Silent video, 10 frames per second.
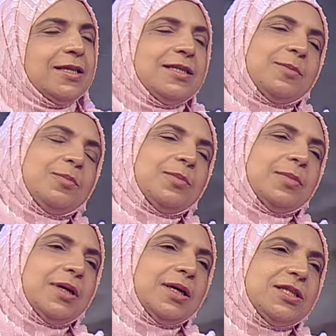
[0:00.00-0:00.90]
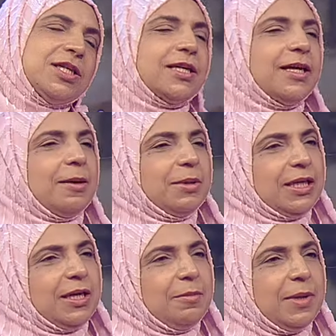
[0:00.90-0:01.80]
যে সেটাই
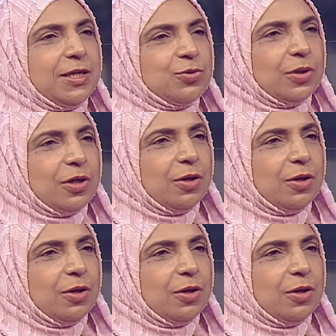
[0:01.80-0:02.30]
আমাদেরকে মেনে চলতে